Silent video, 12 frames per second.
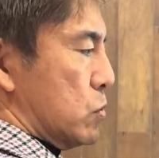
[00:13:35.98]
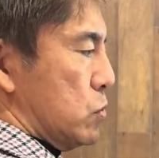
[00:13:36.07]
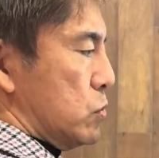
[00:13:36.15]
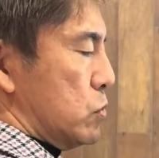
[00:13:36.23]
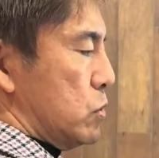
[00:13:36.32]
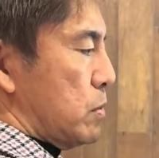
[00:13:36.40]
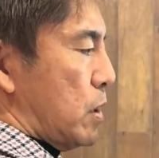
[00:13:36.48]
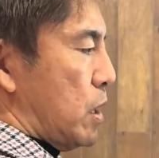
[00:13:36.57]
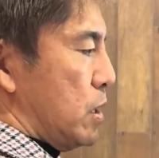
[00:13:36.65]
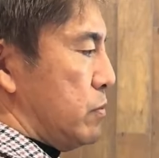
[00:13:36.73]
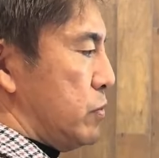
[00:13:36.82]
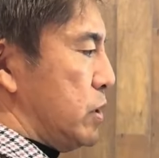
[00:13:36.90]
この車
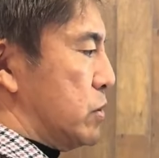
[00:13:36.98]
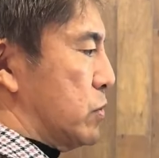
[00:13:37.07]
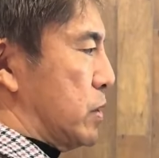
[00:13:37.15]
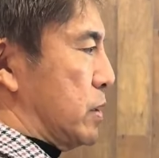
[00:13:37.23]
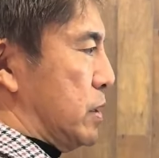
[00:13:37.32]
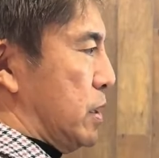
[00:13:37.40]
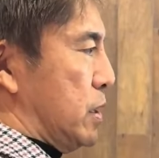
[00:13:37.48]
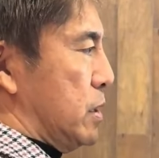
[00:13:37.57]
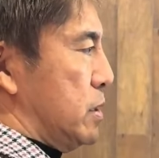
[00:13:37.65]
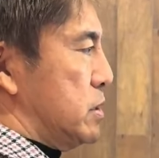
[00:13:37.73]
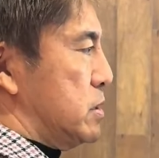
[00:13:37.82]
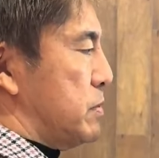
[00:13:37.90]
ハイブリッドなんで
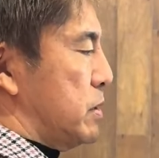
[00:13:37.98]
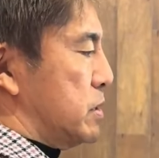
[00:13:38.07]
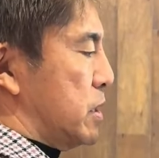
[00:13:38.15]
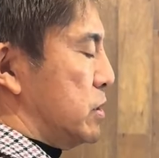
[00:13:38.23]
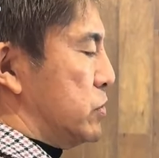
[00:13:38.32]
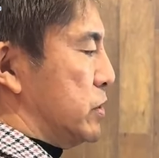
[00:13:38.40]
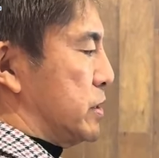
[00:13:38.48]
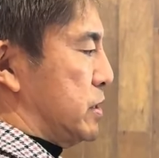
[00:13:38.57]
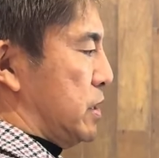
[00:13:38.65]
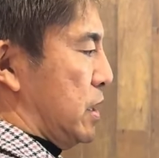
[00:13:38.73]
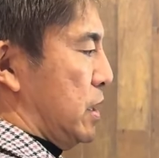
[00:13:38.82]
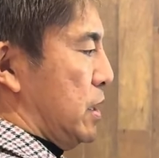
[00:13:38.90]
一番最初です
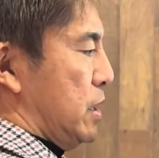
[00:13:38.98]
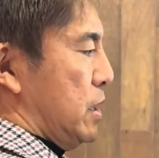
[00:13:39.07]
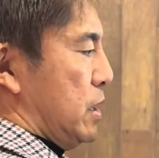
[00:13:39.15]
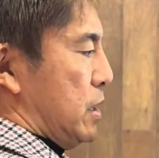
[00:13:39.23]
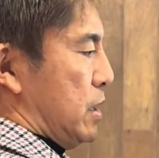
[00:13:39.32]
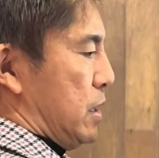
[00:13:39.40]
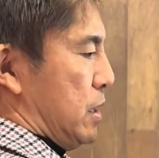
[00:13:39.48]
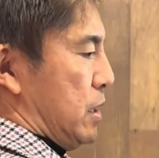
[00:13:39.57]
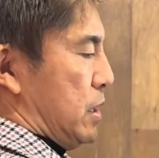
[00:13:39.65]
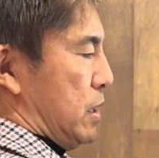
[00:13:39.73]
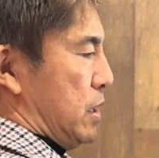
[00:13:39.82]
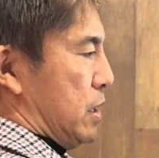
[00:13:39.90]
ね
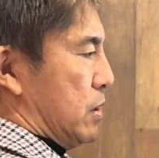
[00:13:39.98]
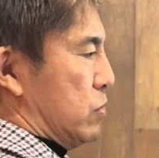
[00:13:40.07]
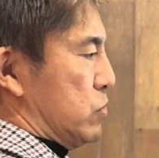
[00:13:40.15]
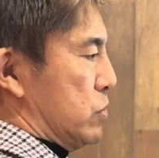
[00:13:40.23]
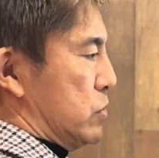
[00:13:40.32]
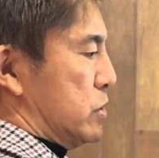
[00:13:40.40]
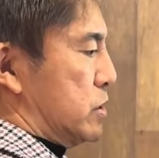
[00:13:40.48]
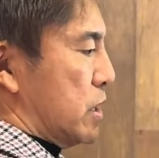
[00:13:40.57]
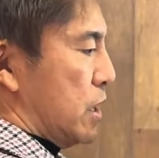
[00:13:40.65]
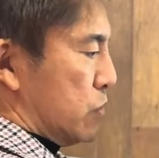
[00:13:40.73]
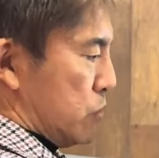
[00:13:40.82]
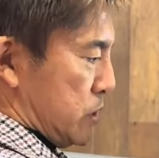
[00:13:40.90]
えー、この
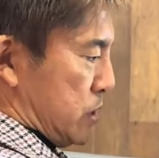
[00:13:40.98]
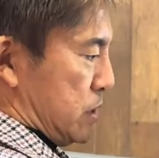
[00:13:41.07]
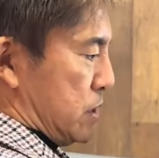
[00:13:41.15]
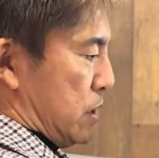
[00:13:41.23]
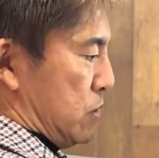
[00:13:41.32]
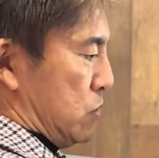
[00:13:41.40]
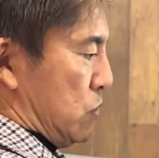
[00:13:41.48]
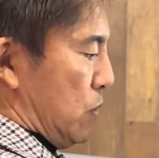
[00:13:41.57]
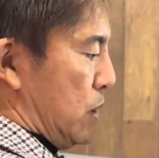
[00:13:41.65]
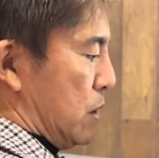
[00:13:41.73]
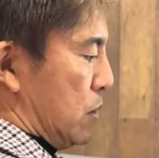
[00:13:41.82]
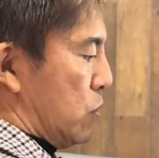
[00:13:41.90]
スタート時っていうの
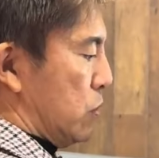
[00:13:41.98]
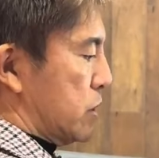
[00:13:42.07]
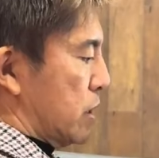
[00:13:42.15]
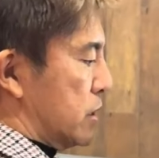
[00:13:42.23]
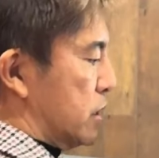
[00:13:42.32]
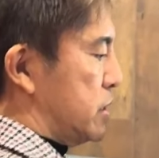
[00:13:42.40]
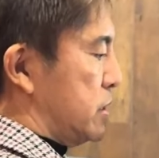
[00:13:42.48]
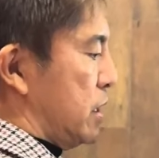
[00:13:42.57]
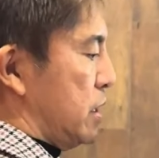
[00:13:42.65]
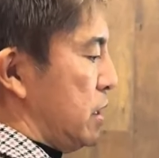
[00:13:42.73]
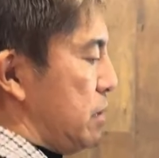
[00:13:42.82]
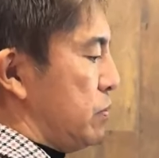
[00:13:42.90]
はこういった形
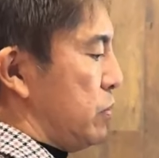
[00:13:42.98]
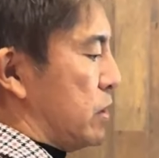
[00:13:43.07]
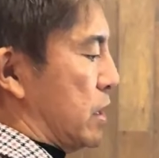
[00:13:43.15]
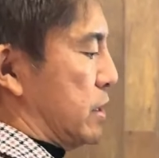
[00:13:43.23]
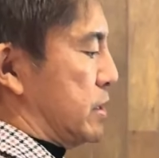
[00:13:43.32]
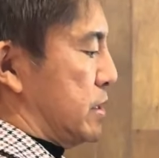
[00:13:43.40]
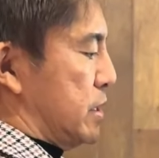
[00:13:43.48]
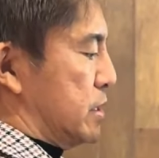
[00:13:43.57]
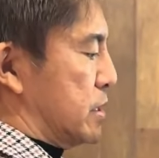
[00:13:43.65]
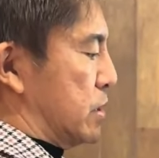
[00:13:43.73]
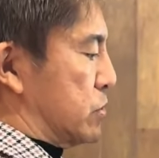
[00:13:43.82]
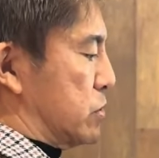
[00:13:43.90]
で EV でですね
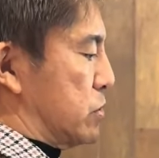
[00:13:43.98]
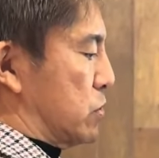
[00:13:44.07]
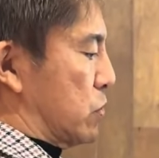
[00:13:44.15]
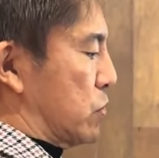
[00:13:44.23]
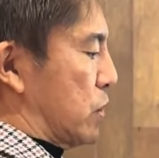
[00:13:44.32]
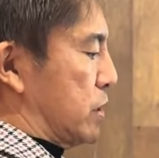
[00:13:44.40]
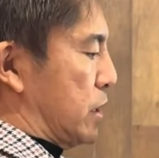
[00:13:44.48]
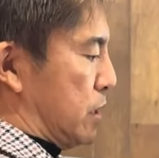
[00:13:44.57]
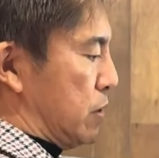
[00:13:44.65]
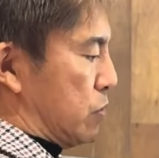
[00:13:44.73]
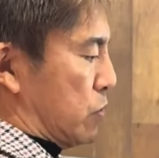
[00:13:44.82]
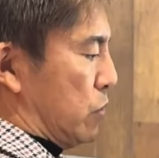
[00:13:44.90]
スタートすることがで
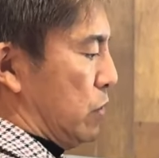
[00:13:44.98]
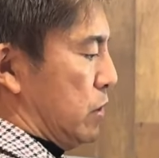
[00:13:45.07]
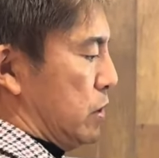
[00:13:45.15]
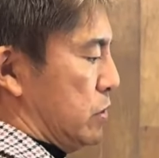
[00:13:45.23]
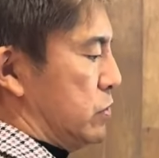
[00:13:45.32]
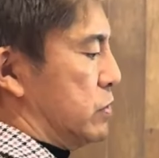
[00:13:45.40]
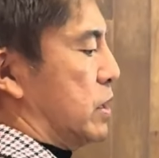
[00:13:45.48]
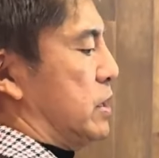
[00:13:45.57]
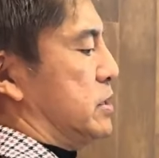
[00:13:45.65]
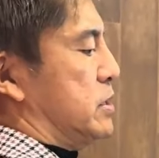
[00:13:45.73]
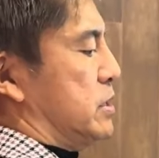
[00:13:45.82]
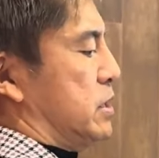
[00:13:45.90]
きるという
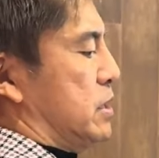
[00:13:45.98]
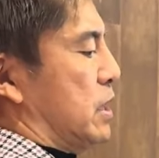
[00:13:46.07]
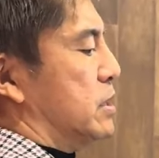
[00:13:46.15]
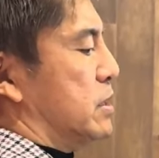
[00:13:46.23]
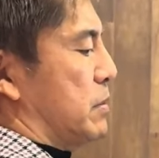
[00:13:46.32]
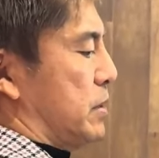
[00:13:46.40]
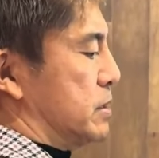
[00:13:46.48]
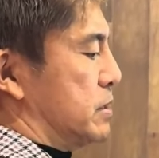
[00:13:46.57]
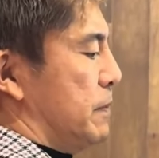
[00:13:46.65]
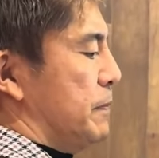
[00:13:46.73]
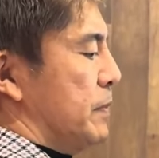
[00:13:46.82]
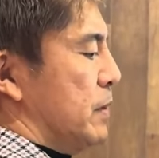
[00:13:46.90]
感じになってます
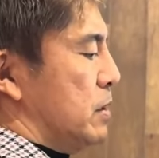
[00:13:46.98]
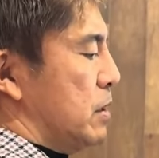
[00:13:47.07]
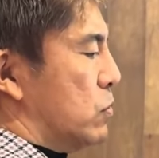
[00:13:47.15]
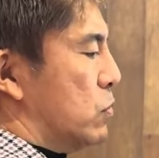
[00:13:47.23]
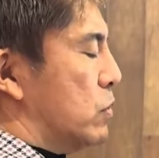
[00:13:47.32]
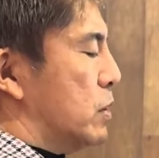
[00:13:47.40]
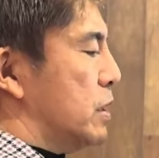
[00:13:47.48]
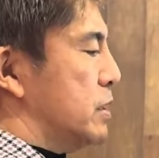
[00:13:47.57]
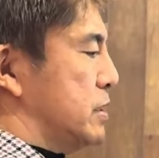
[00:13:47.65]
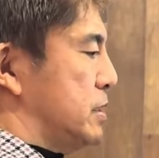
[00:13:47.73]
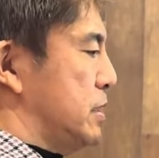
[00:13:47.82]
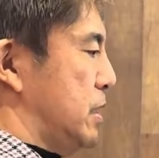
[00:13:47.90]
でここから
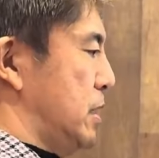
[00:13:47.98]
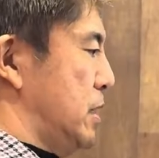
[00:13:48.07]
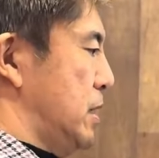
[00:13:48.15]
ですね